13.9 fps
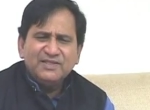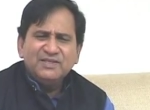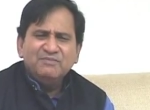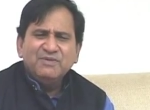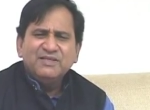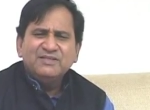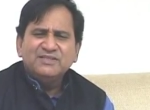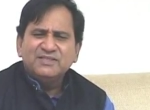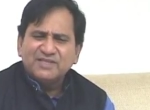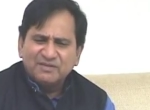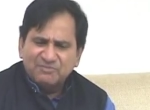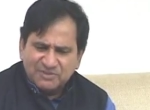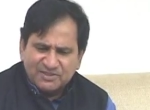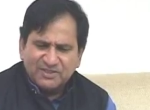देखिए मैं इससे
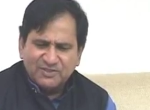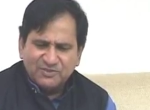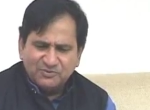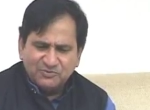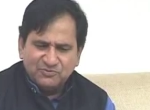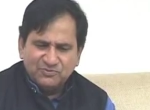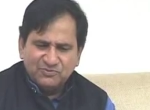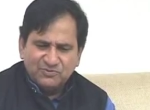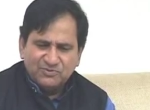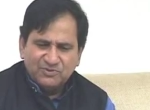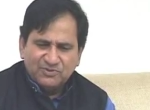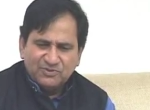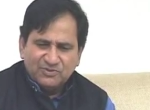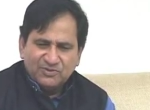सहमत नहीं हूं
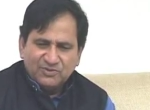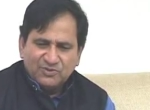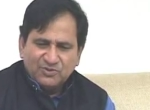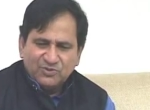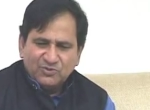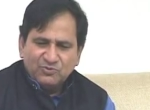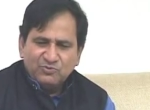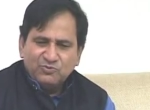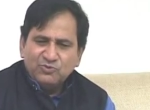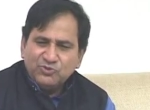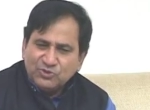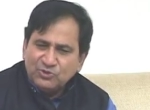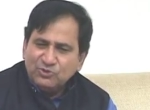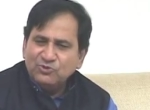
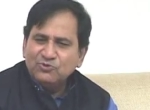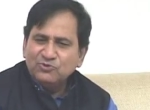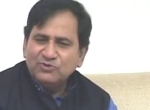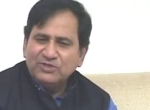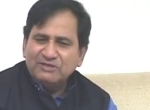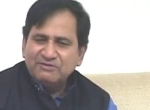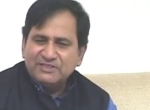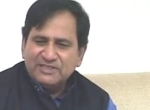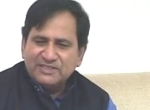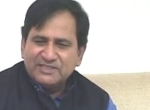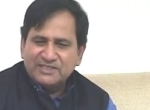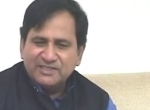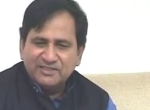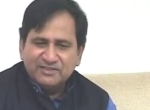कुछ लोगों की वजह
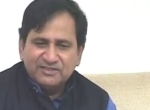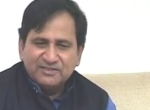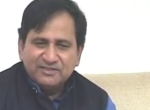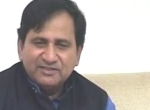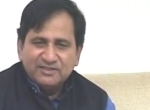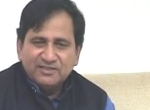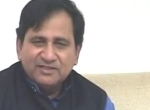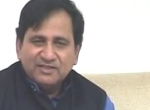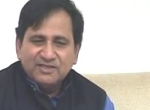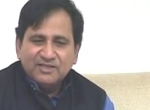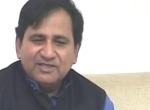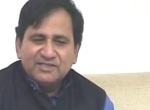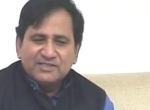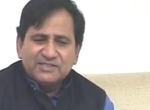से
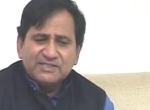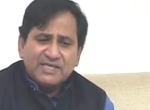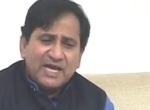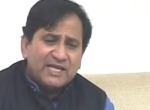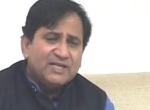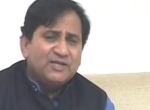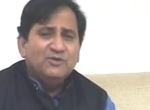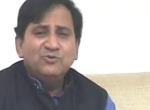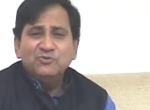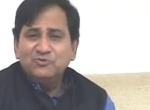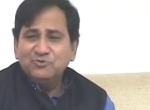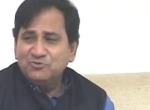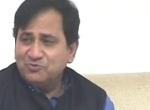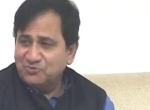सारे
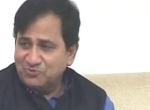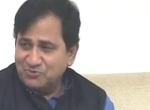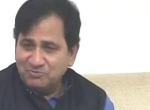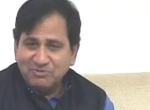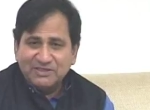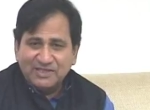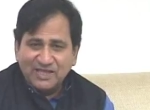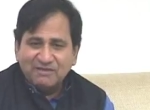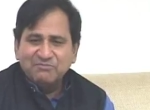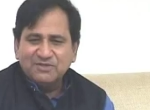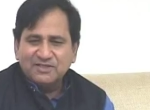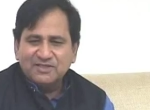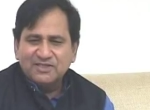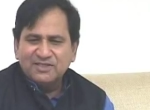लोगों को कोई बदनाम
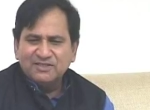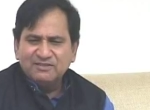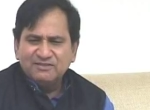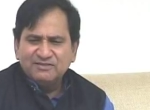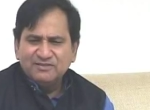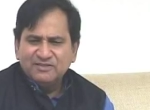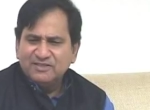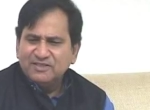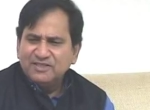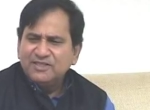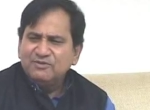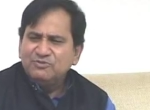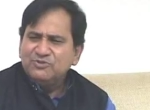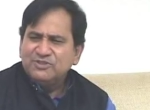कर दे
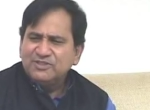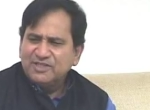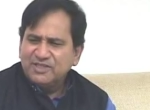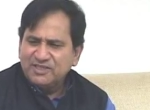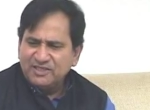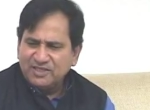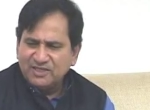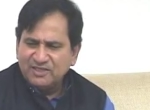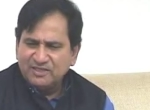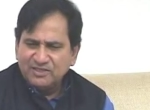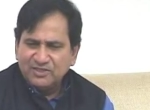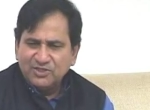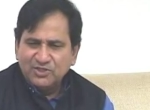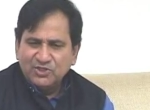ये उचित नहीं है
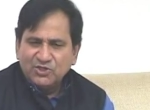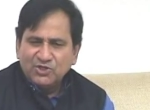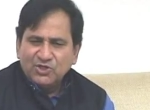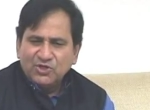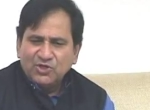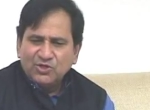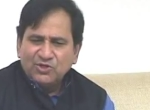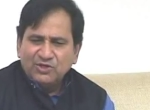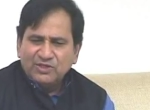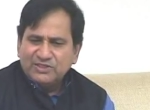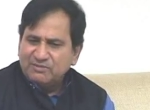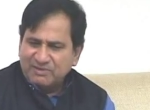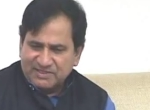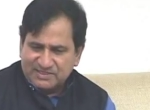
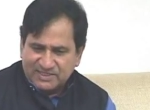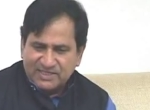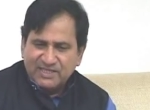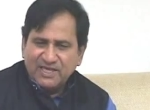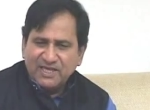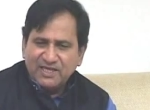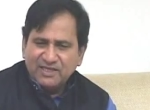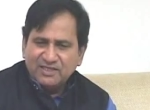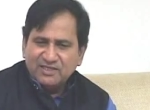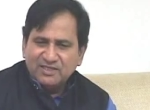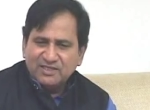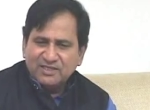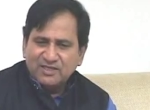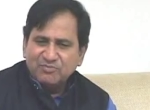ये बात सही है
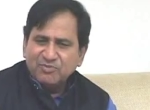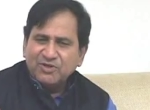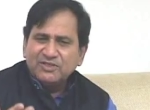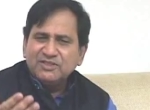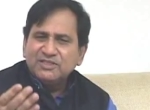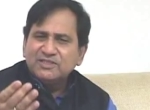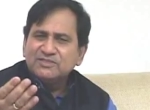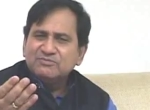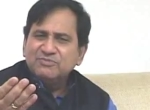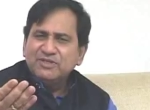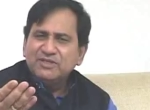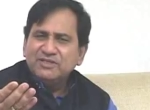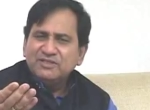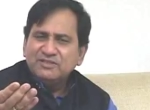कि पॉलिटिक्स
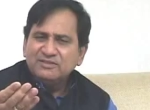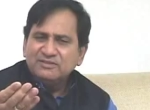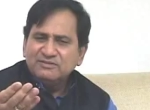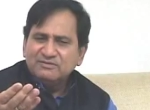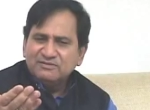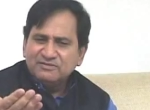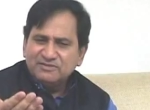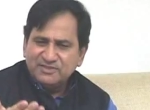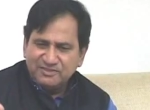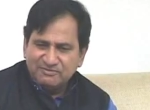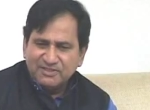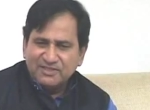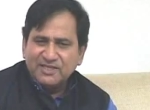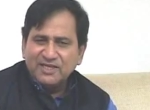में
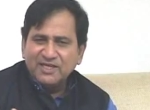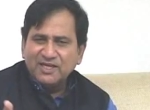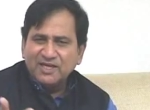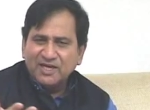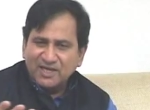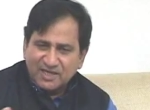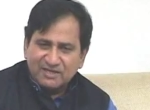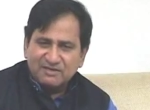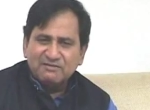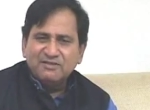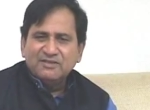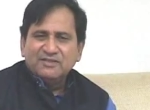जीवन के हर